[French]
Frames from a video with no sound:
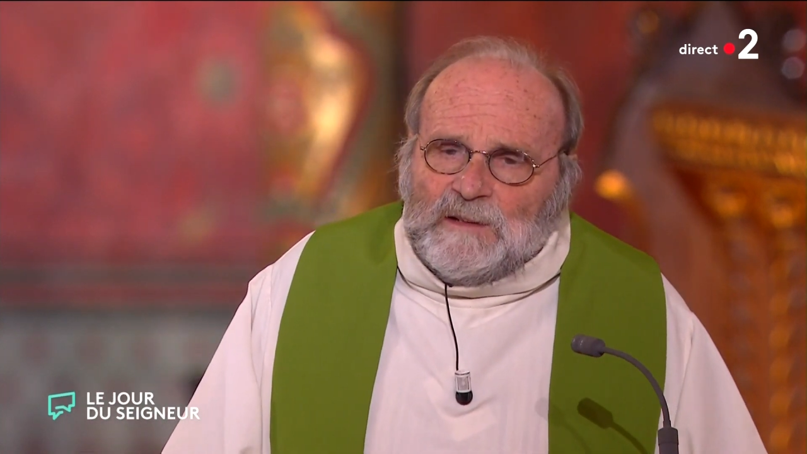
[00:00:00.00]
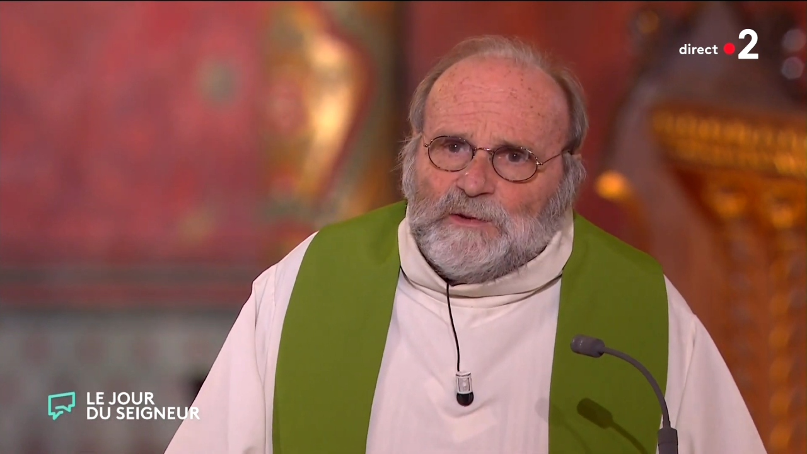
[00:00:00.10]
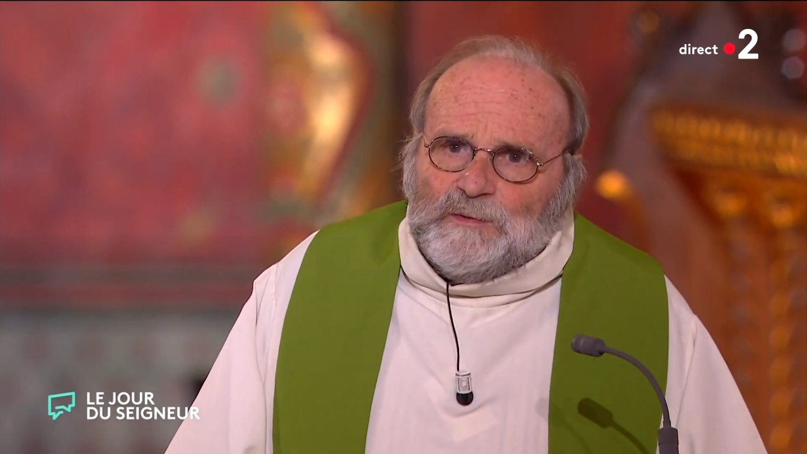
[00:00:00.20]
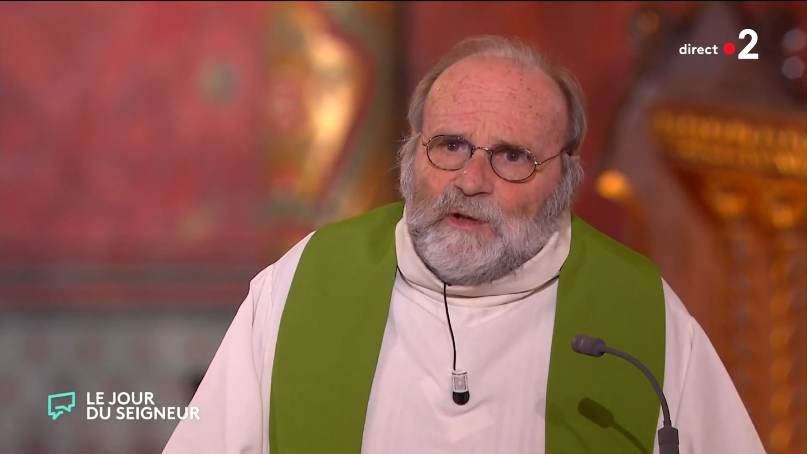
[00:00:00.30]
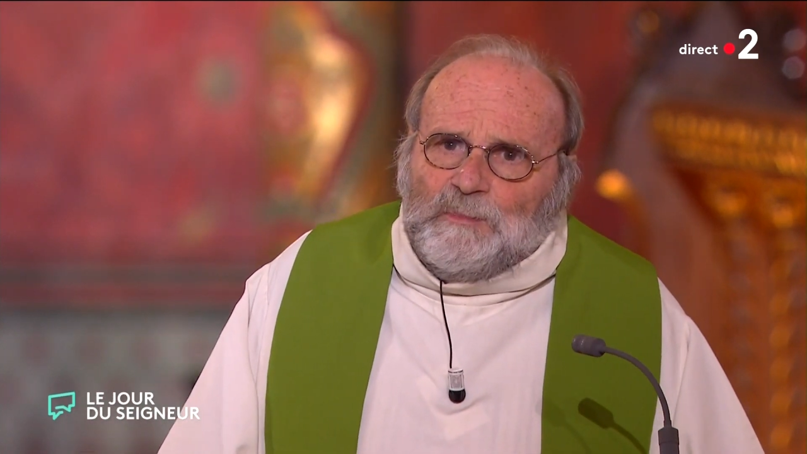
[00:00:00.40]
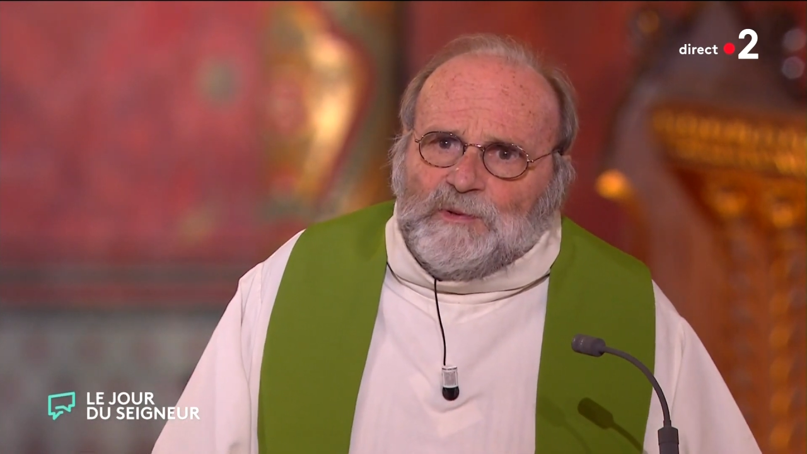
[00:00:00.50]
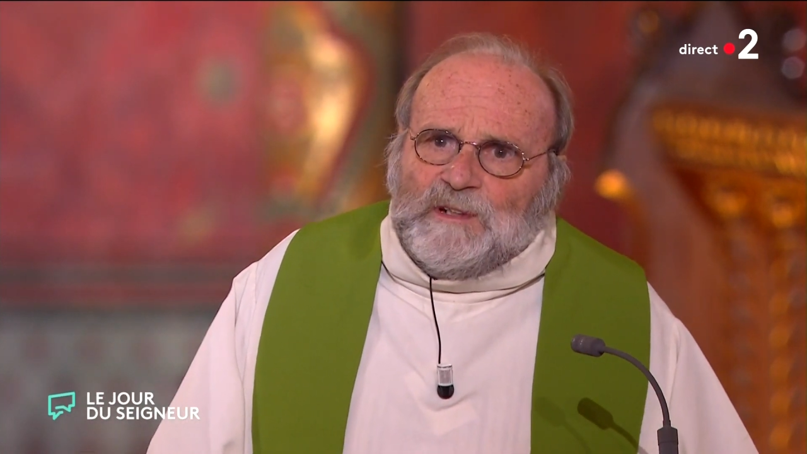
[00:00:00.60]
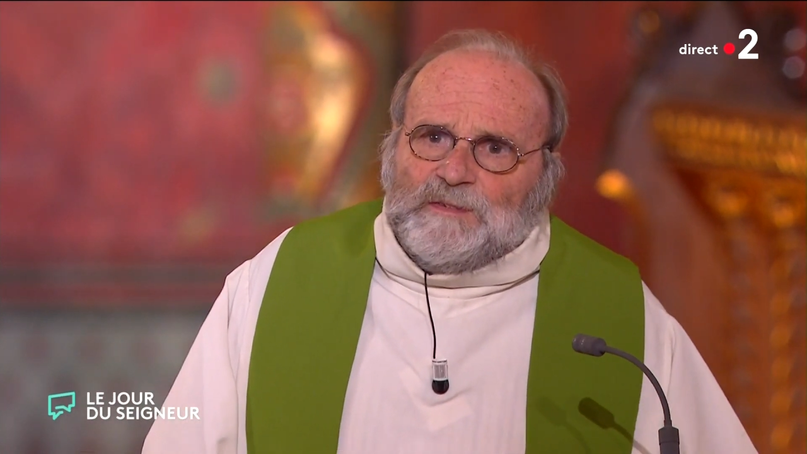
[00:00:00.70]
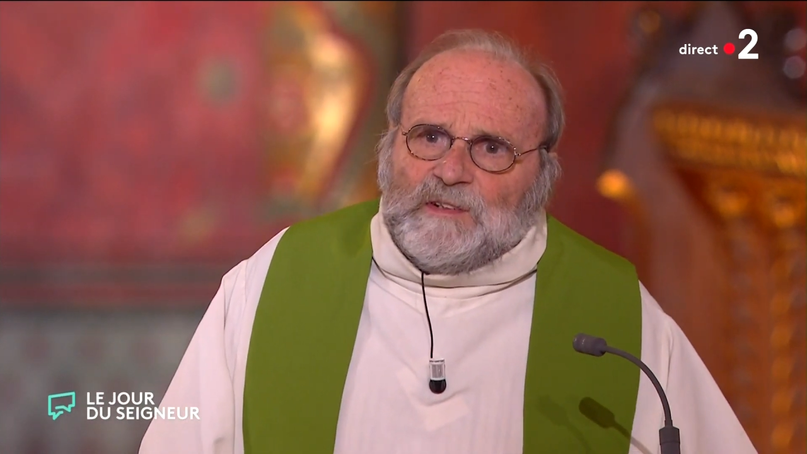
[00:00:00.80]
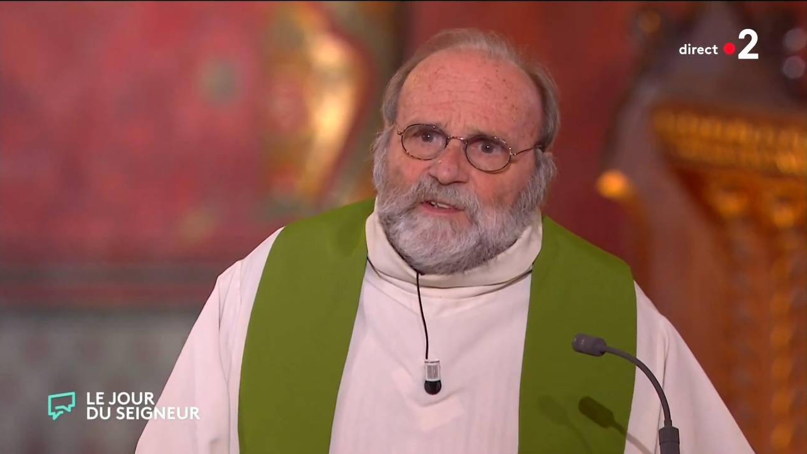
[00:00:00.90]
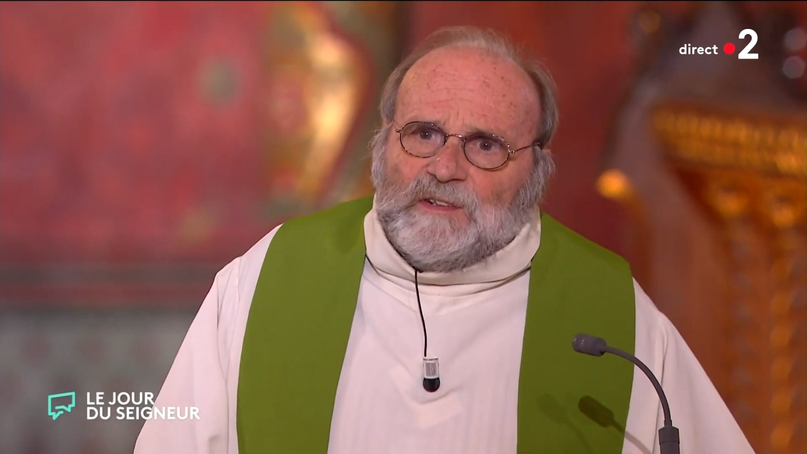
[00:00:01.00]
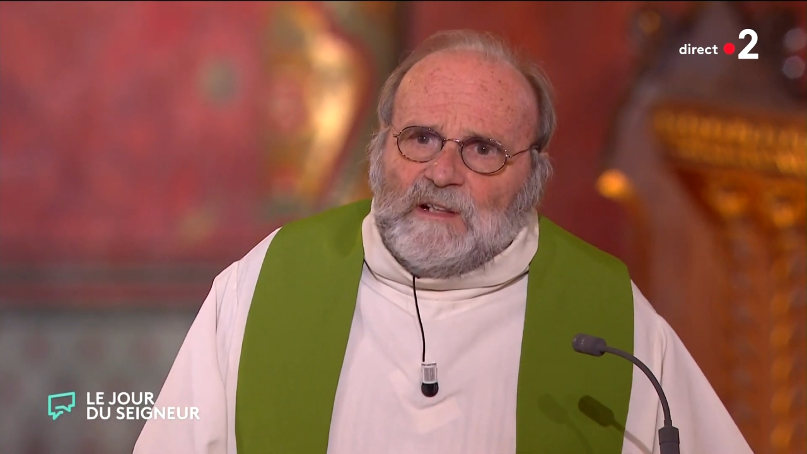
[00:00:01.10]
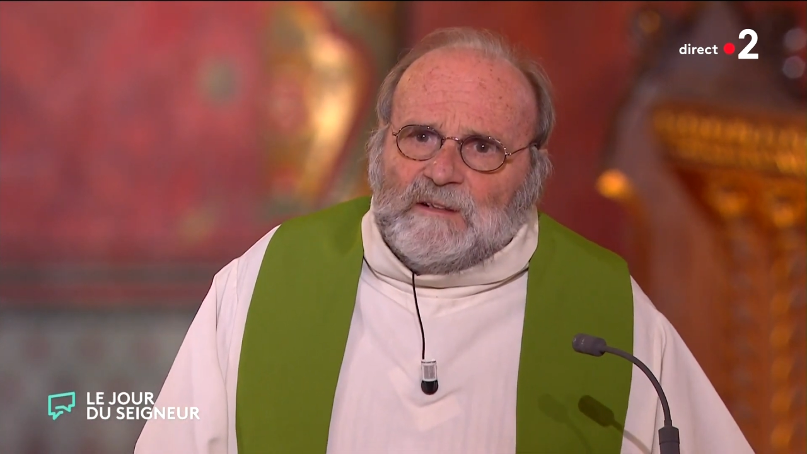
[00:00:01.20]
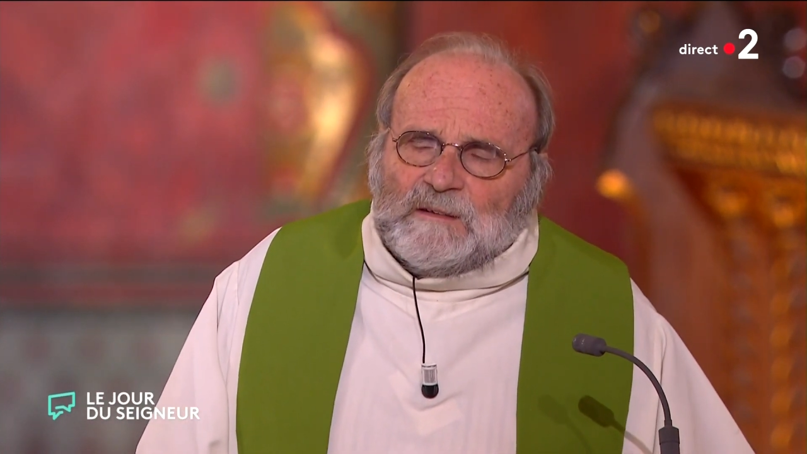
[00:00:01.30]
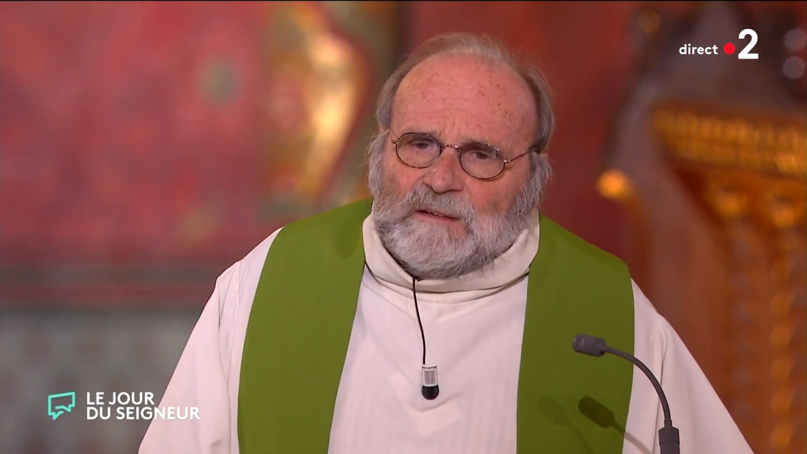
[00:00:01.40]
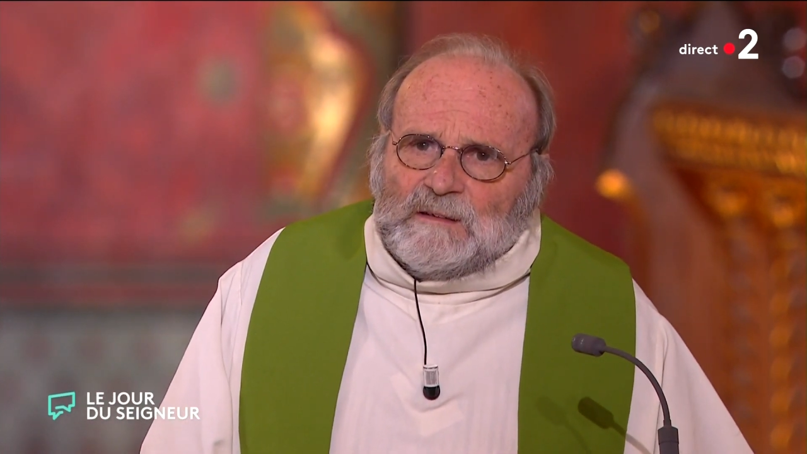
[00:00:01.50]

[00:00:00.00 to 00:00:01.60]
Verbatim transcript: est souvent plus difficile